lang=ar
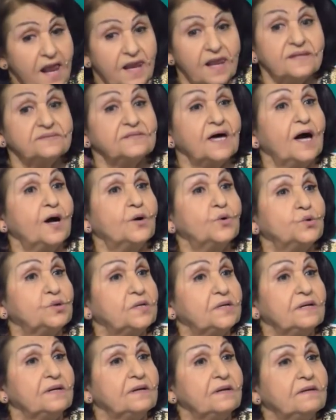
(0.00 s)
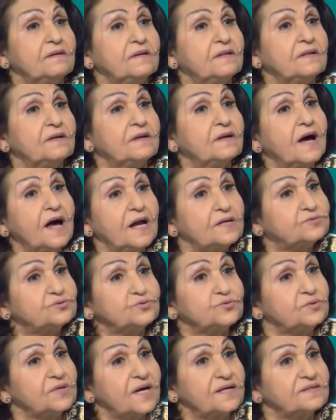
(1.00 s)
هلا دقوا لي قال
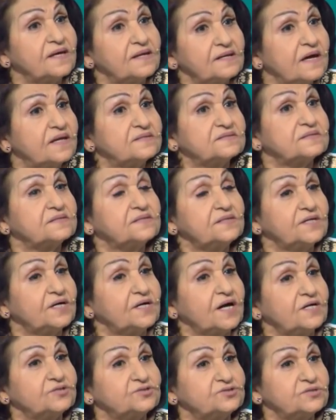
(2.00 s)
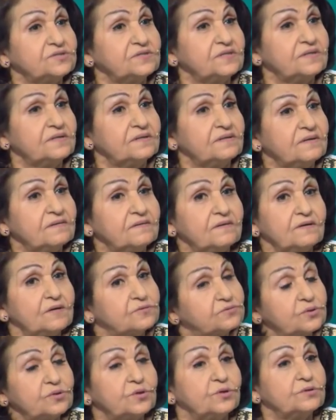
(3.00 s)
شو ندى ناطرينك عشية
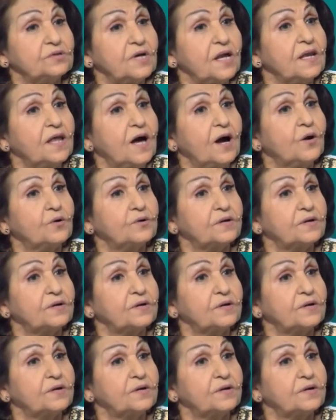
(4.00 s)
قلت لهم يلا كل